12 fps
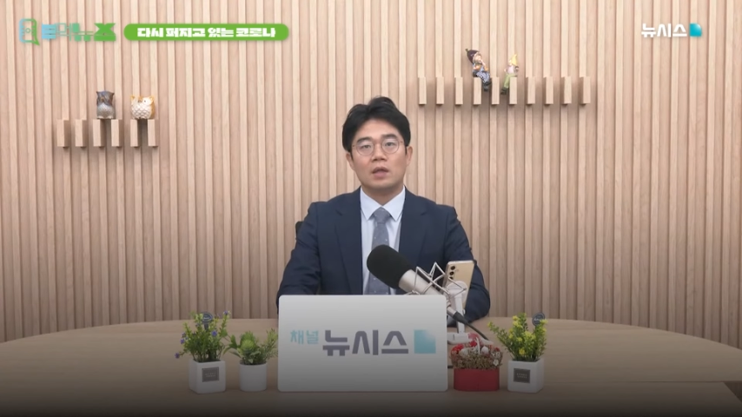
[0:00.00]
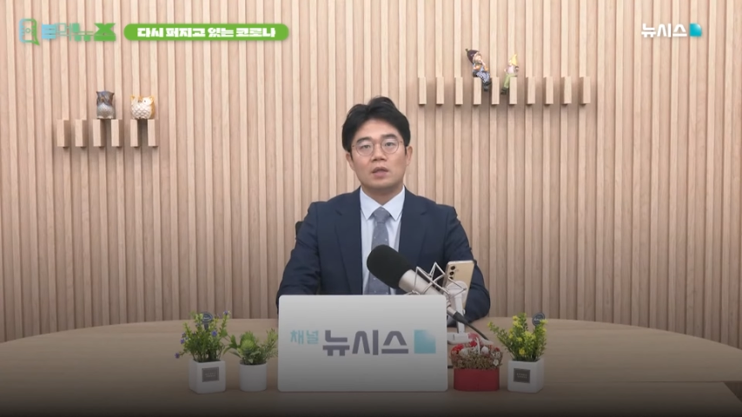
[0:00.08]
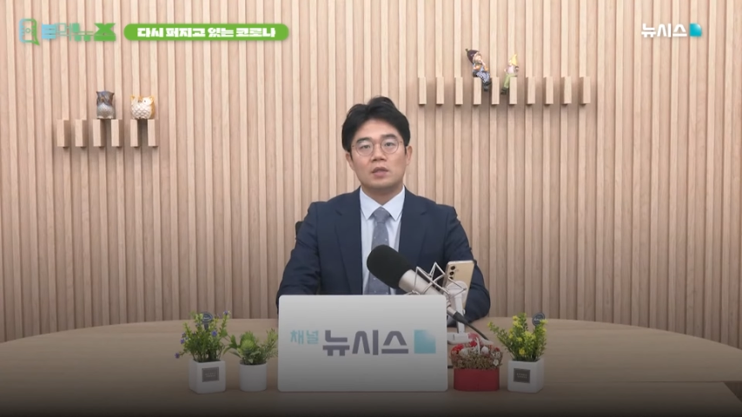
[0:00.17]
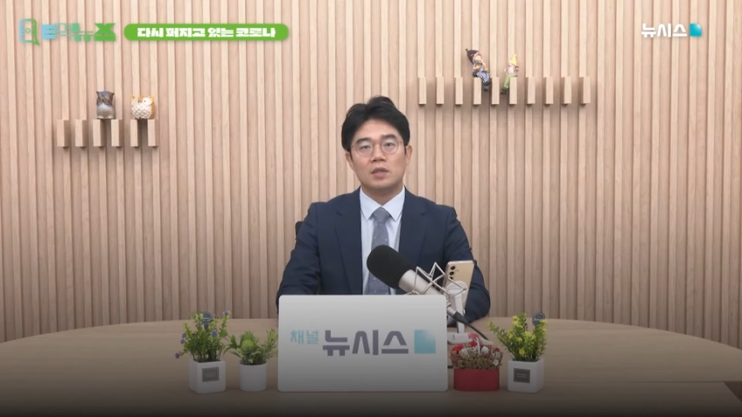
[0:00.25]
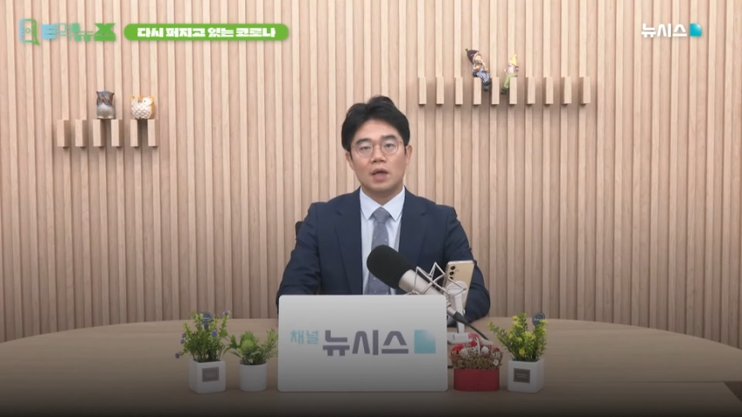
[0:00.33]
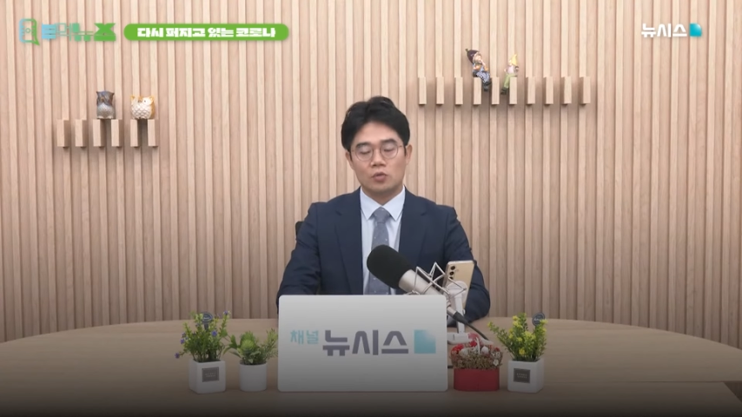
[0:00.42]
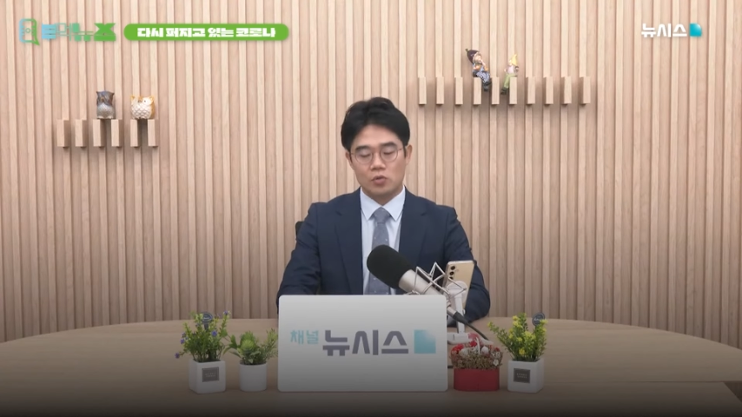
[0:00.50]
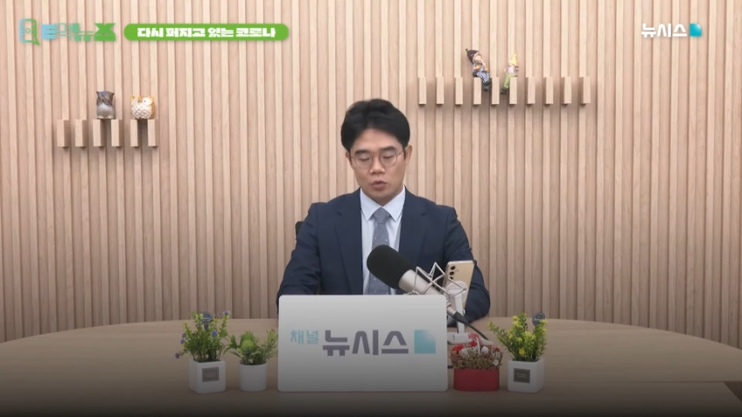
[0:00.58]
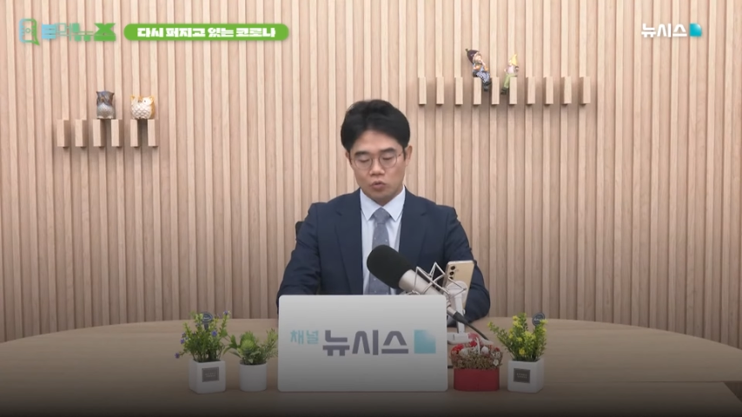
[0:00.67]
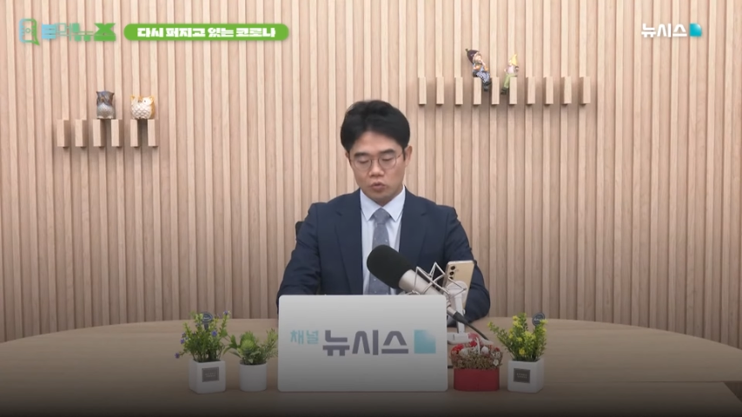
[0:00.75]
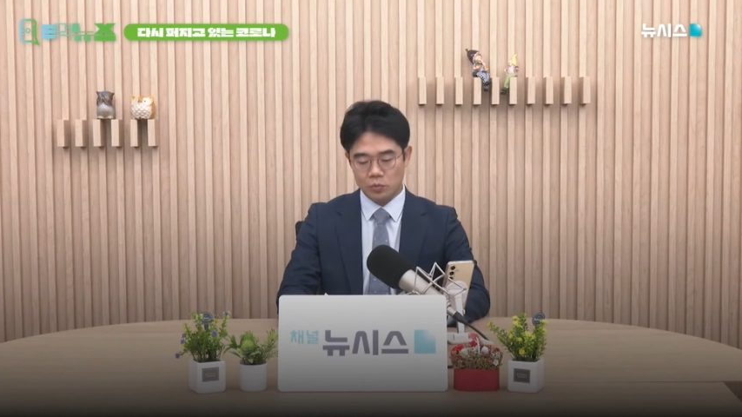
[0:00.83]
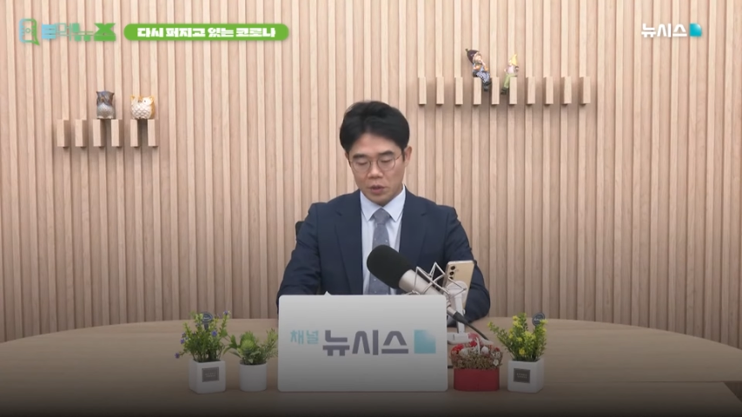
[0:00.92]

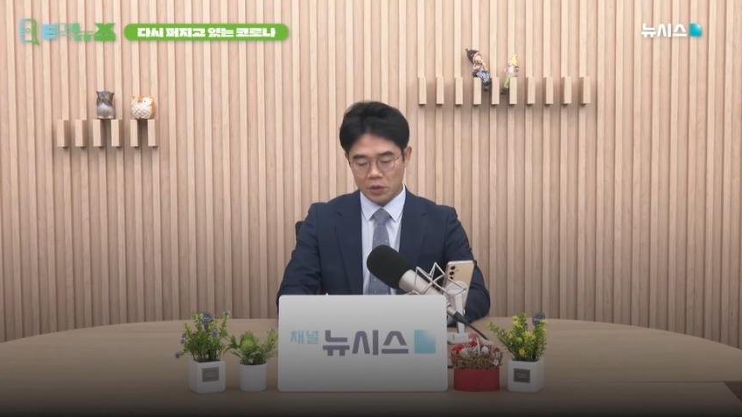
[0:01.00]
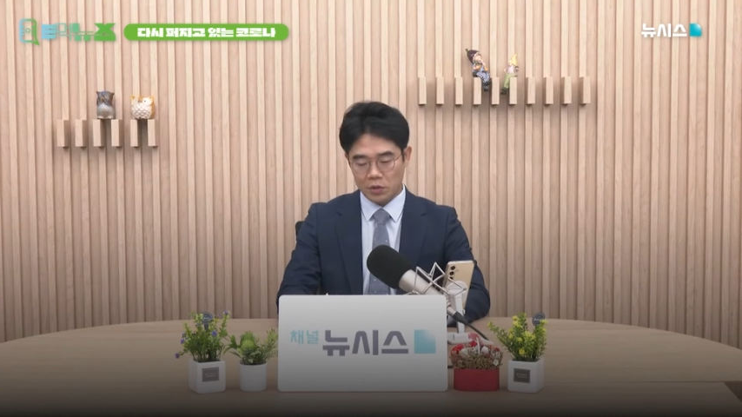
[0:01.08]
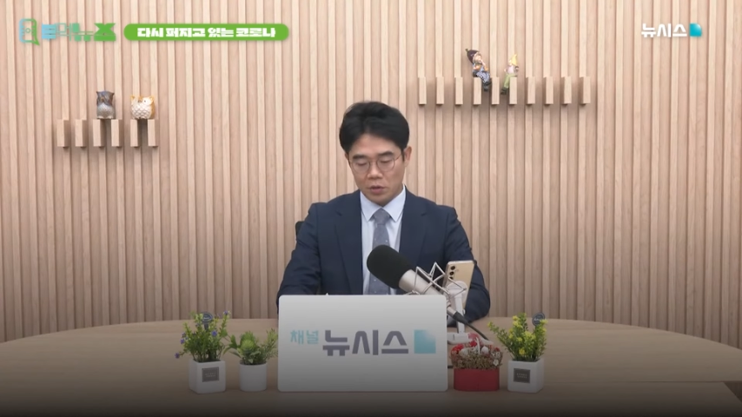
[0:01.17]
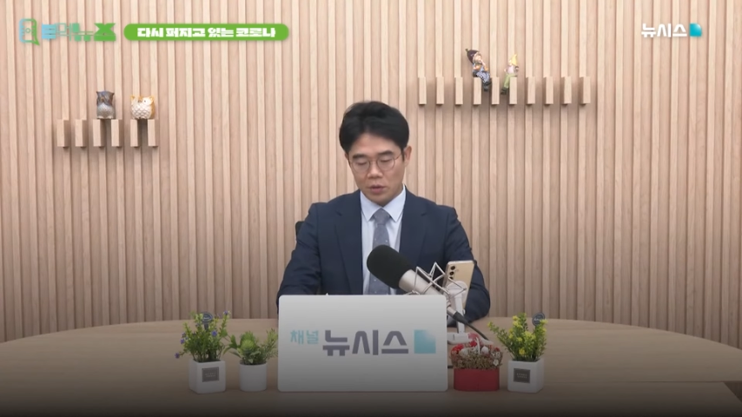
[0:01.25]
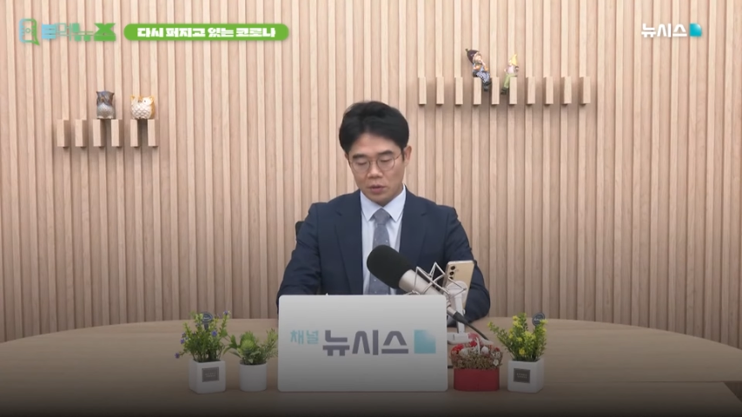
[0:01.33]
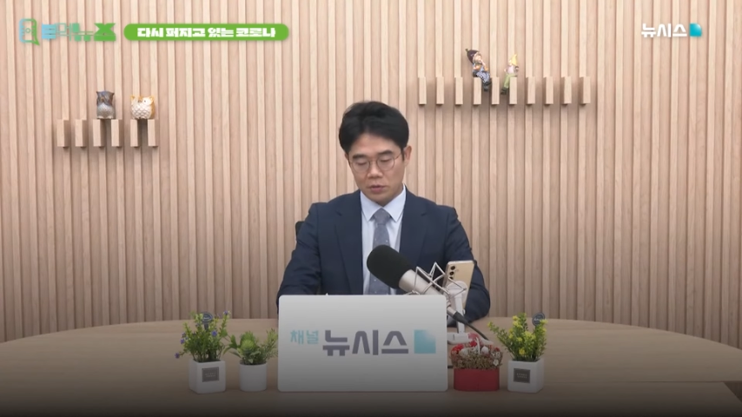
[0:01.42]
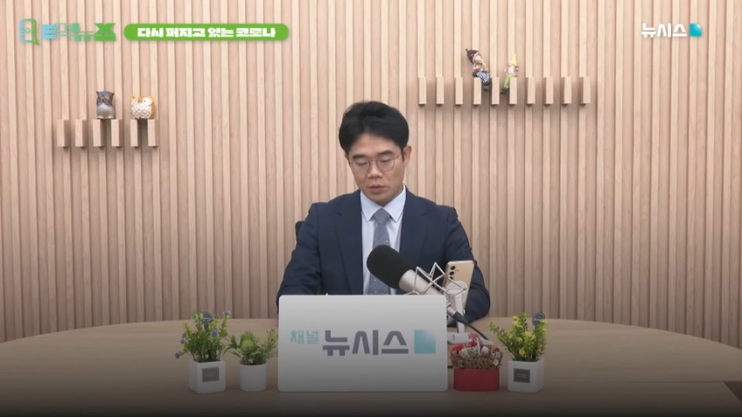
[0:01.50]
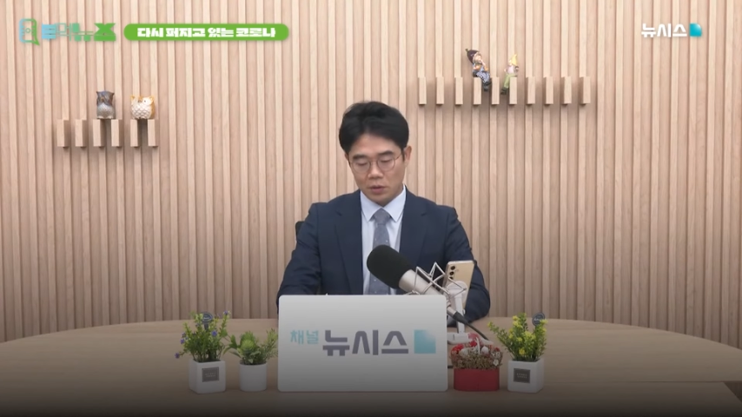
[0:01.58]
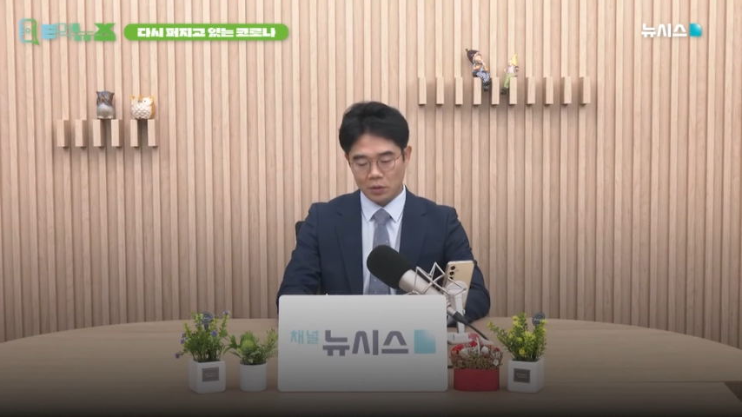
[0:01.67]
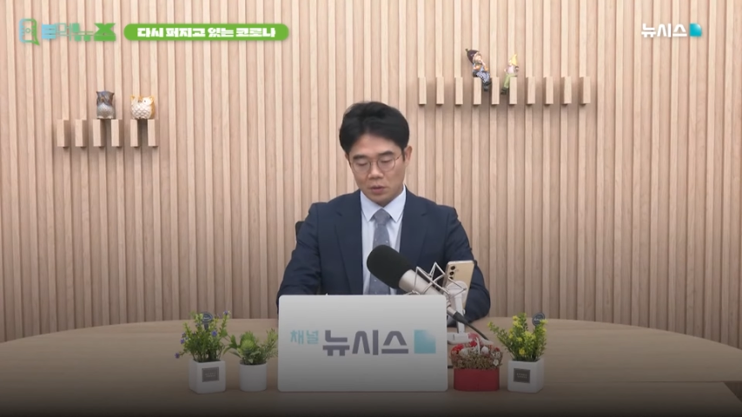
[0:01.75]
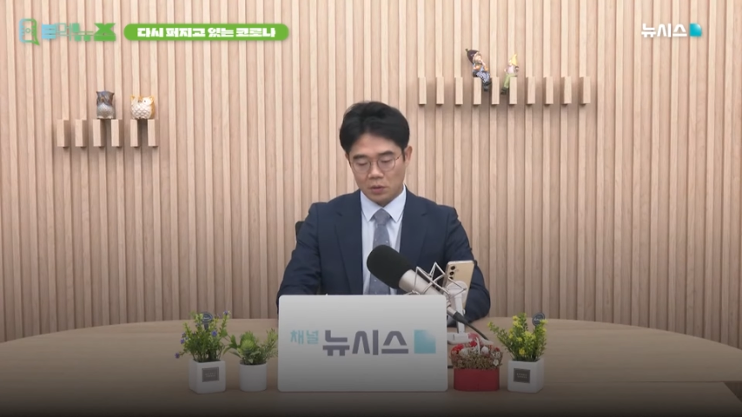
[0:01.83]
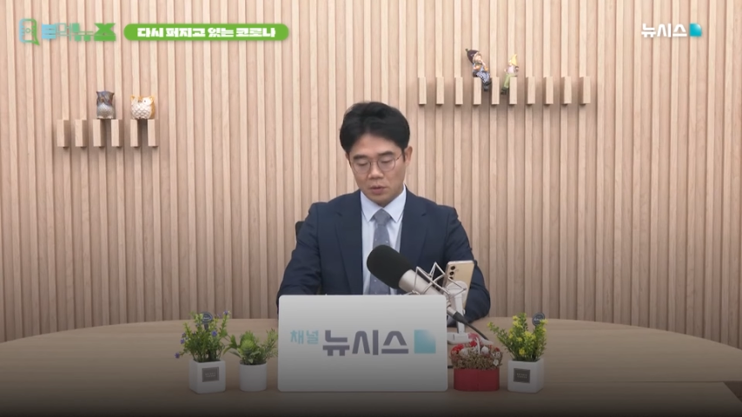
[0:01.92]
지난주에 두 명이
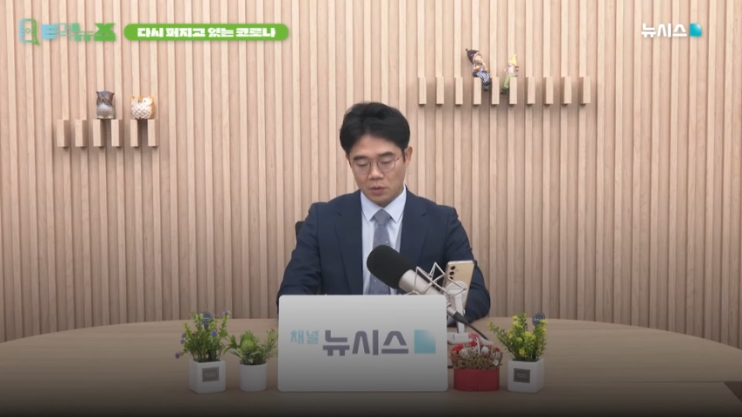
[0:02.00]
걸려서